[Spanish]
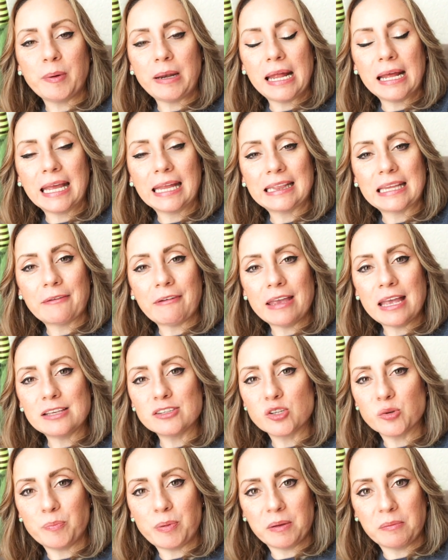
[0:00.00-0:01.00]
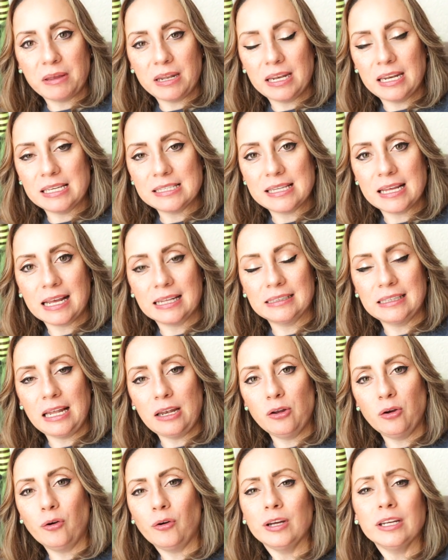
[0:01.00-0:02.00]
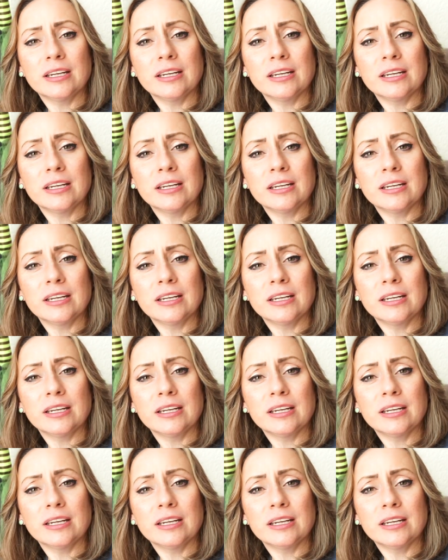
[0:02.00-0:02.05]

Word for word: para que te vaya súper bien en este catálogo.